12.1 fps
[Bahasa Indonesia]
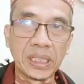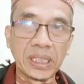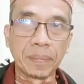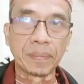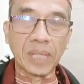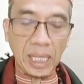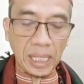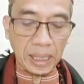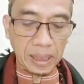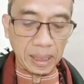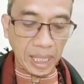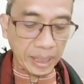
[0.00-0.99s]

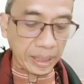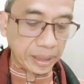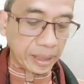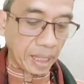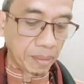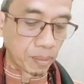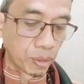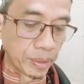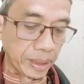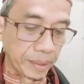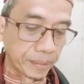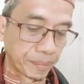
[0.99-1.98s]
menciptakan langit dan
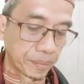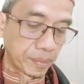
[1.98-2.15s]
bumi.